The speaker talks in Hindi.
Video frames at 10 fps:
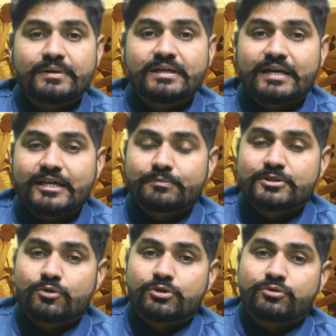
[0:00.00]
अपनी खेत
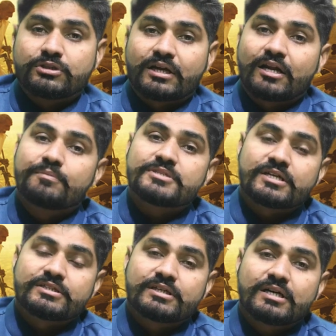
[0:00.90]
में छोटी छोटी टनल
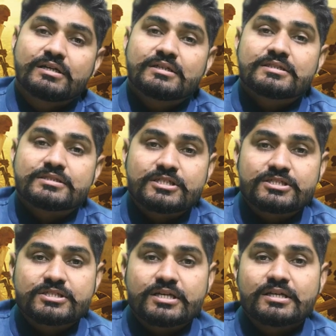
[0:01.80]
बिछाइएगा
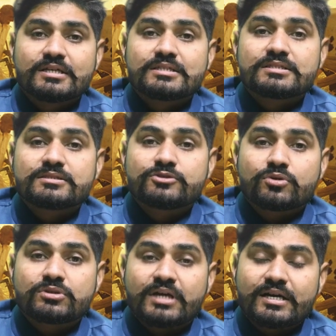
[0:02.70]
जिससे
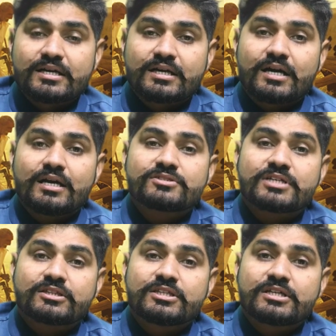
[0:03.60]
जो ठंड का या
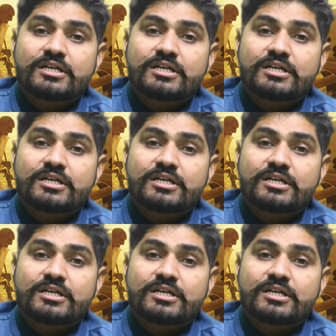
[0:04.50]
सर्दी